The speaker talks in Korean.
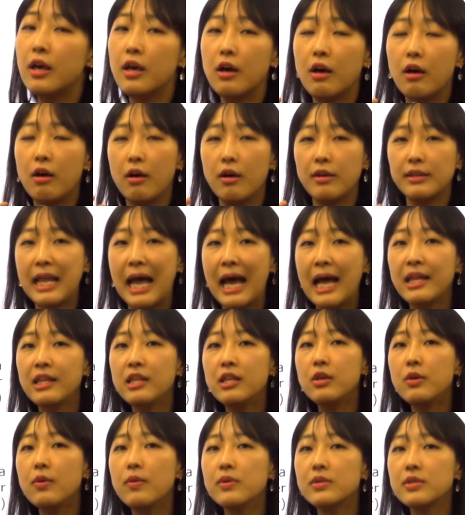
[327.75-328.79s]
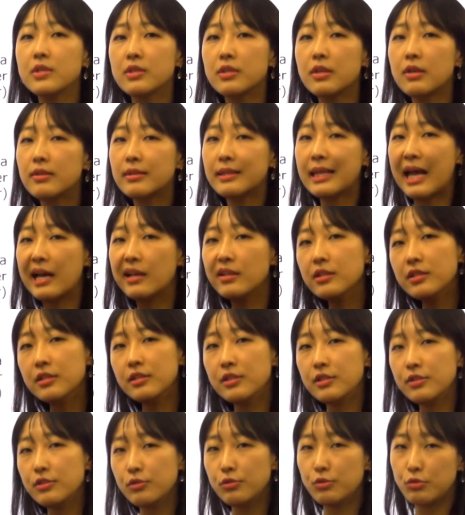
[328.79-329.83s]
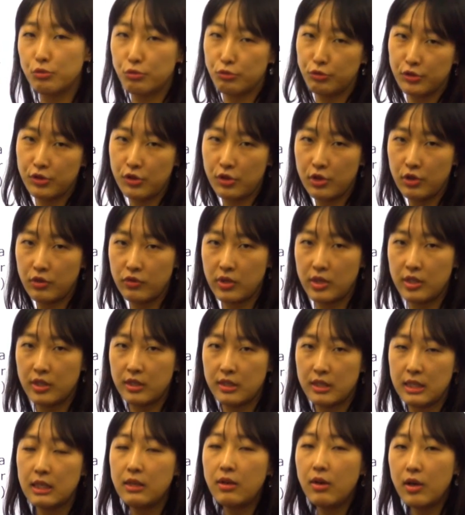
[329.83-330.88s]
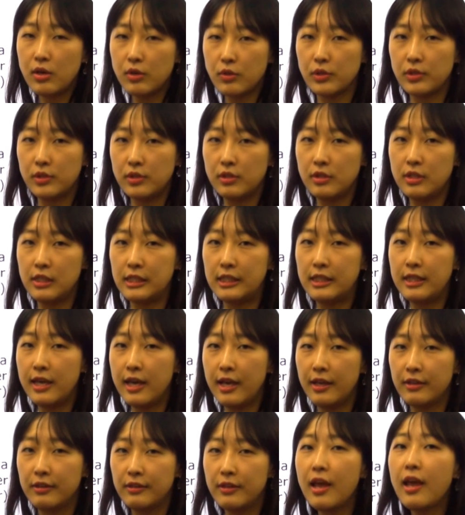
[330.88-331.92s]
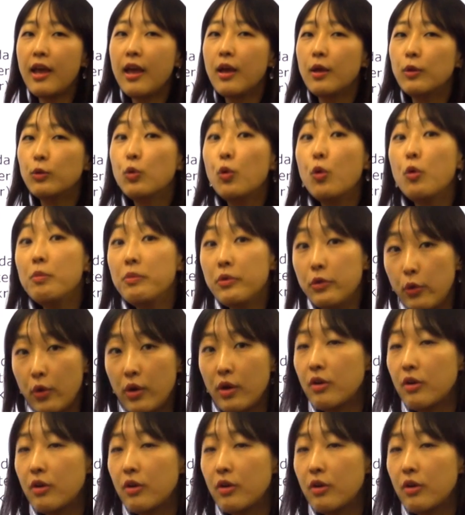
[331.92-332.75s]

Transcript: 어, 나뉘어져서 다른 층으로 구성이 되는지 이런 것들을 이해하는데 도움이 될